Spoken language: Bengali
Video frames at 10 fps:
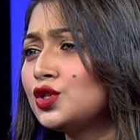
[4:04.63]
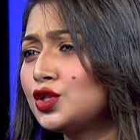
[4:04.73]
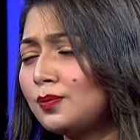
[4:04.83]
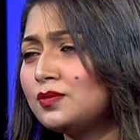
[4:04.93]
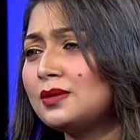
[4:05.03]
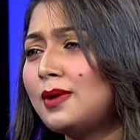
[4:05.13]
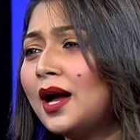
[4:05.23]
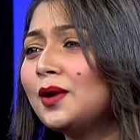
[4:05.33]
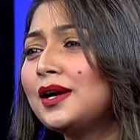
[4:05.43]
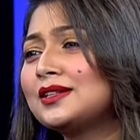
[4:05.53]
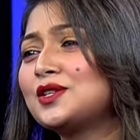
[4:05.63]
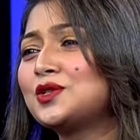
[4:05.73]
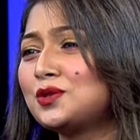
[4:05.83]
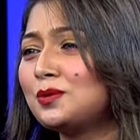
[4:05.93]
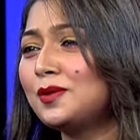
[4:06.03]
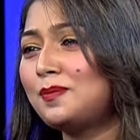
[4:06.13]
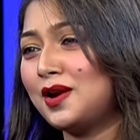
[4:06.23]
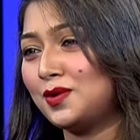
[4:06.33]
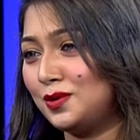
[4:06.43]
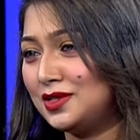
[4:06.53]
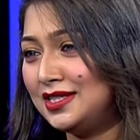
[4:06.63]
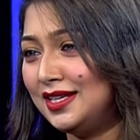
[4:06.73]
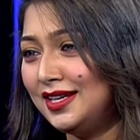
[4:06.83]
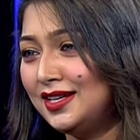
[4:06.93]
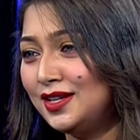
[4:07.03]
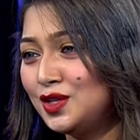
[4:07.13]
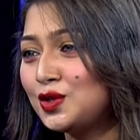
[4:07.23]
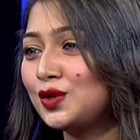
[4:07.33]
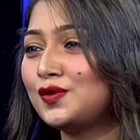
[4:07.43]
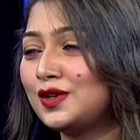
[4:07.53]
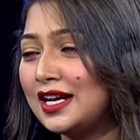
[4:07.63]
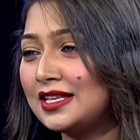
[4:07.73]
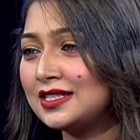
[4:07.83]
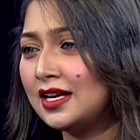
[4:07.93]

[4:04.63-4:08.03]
সবচেয়ে ভালো একটা সময় পার করছে শরীফুল রাজ